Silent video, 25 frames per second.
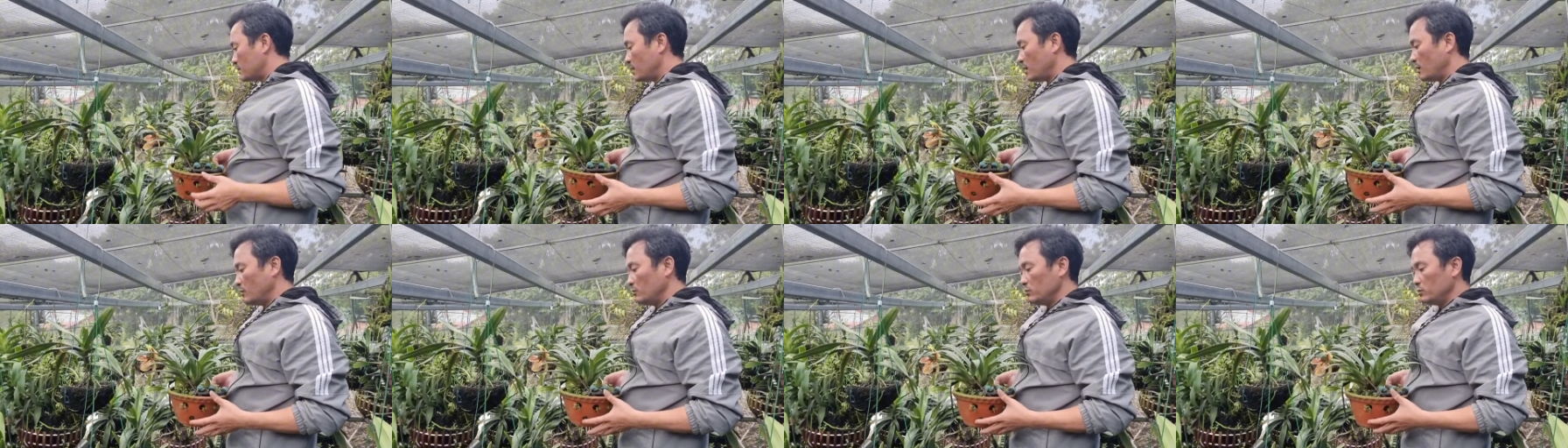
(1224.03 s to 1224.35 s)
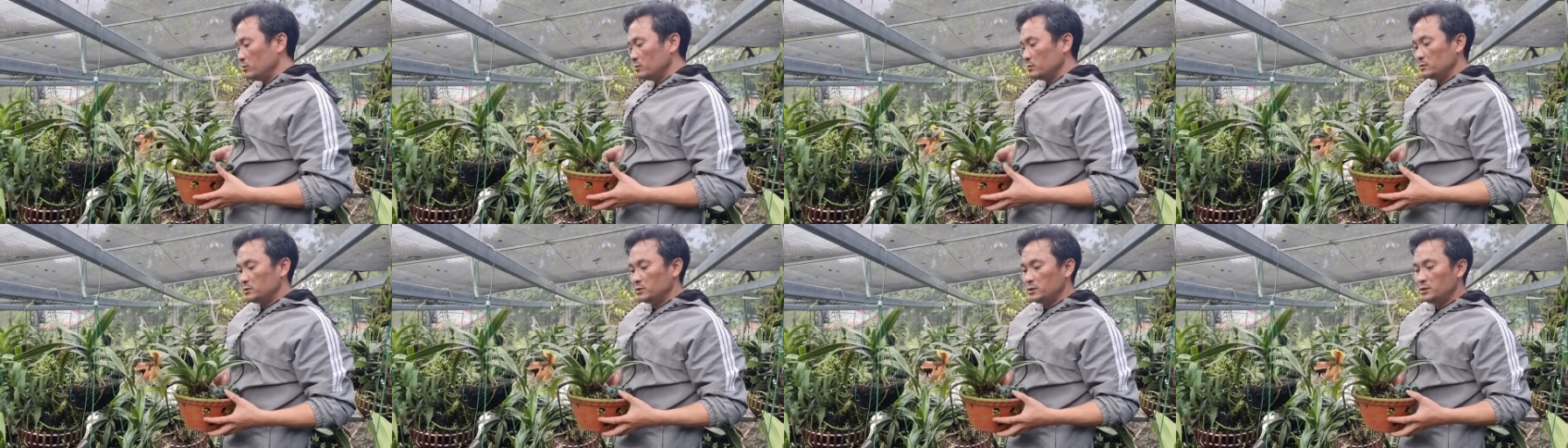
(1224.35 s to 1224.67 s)

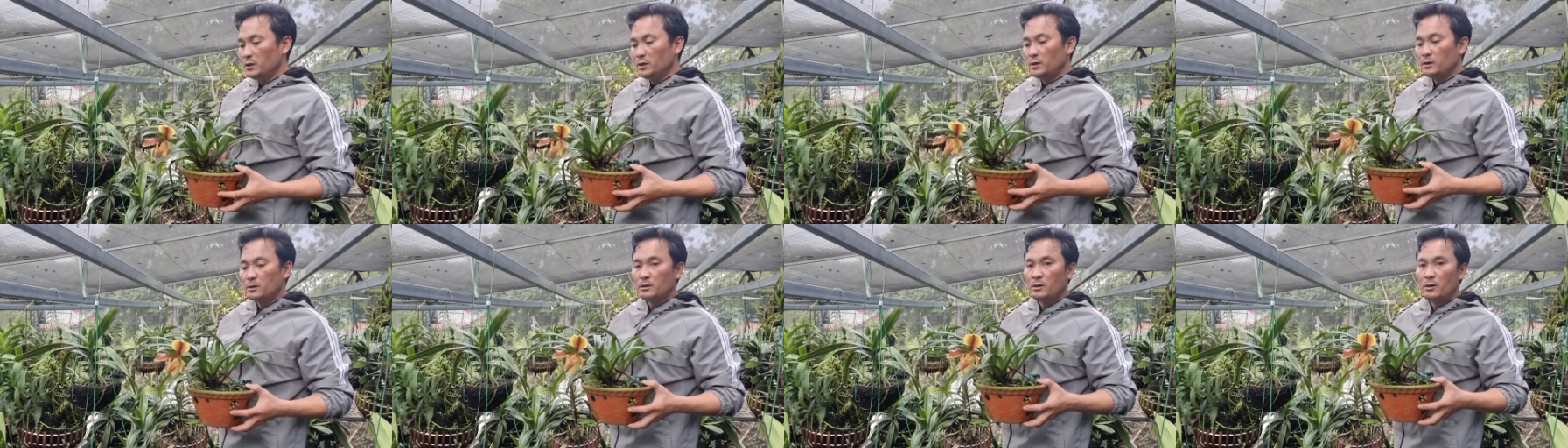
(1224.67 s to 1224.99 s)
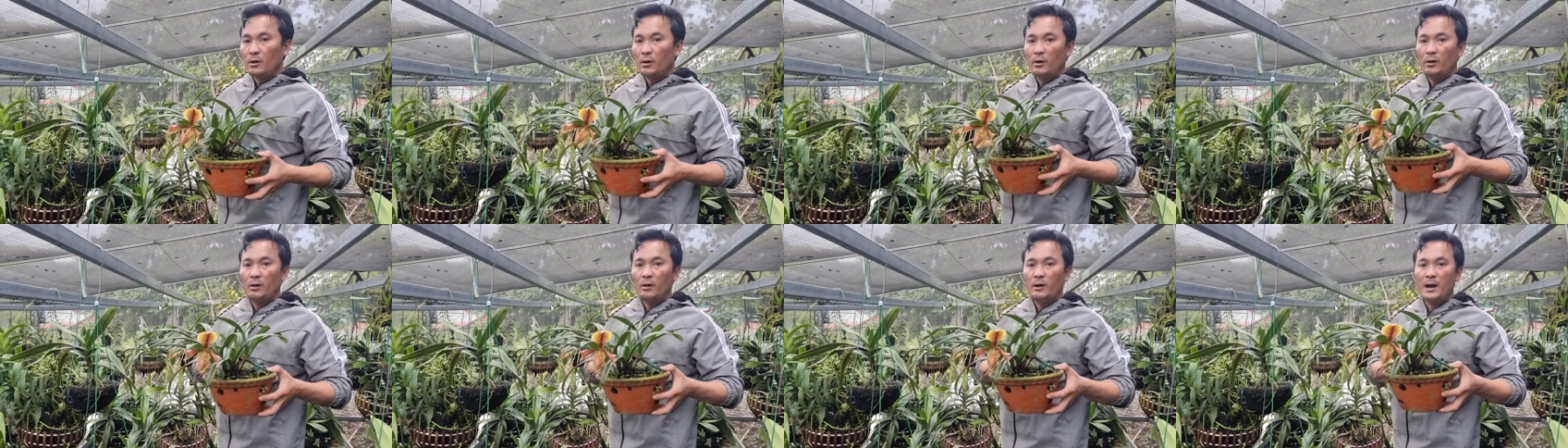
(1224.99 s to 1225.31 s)
không chưa
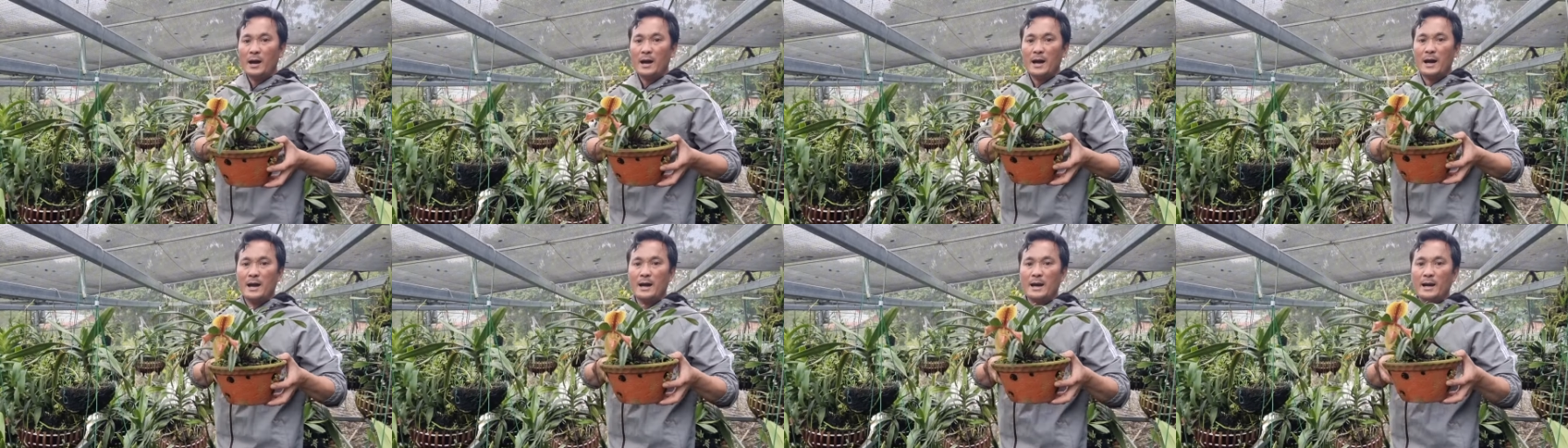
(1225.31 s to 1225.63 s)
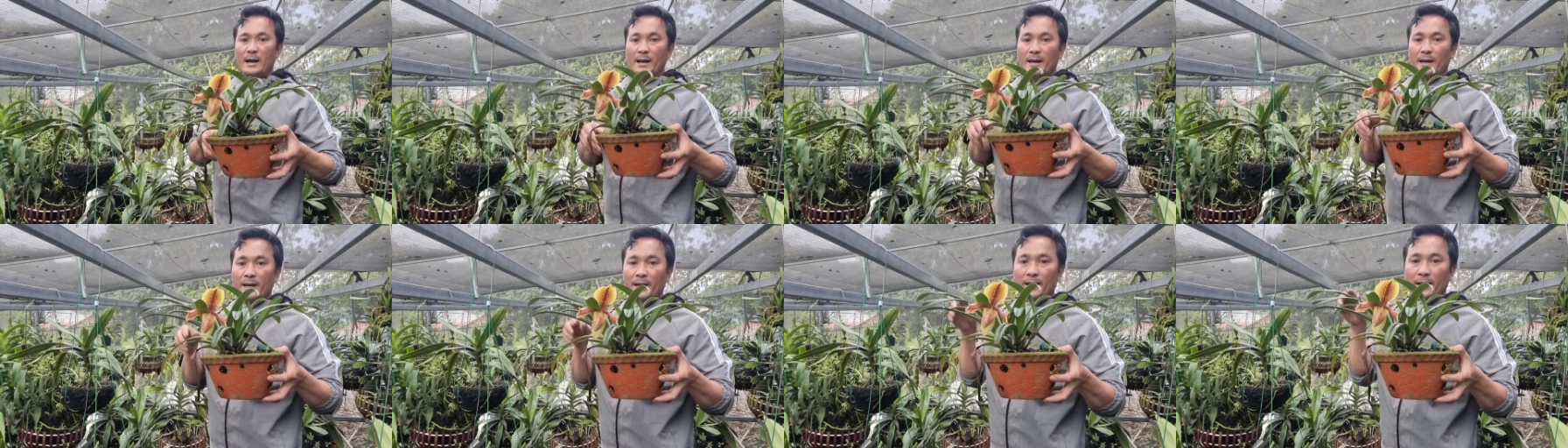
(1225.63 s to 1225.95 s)
có
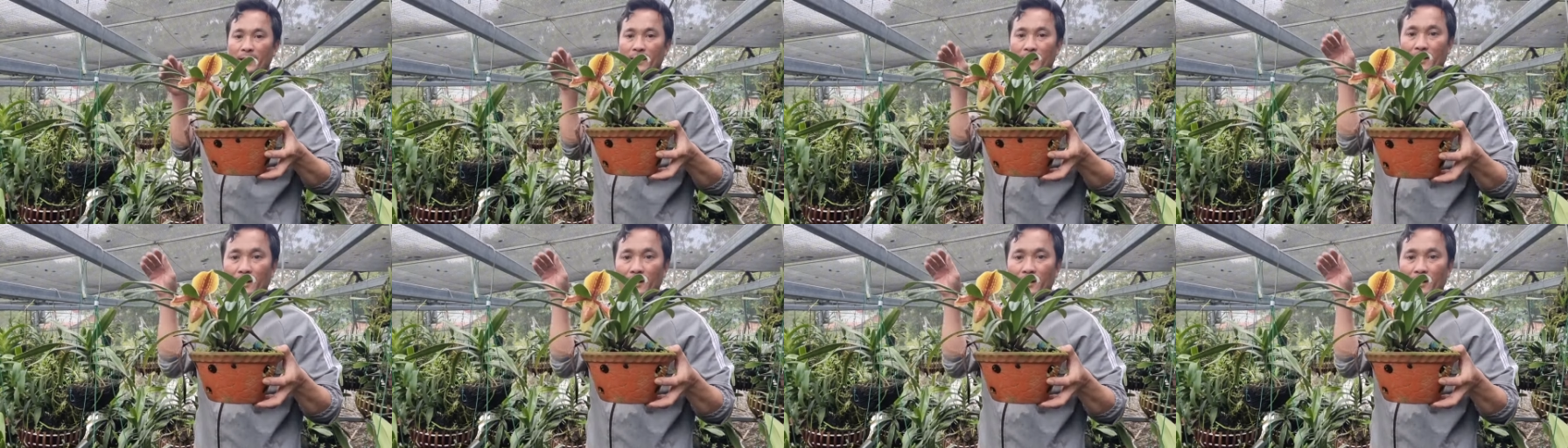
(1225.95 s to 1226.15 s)
hài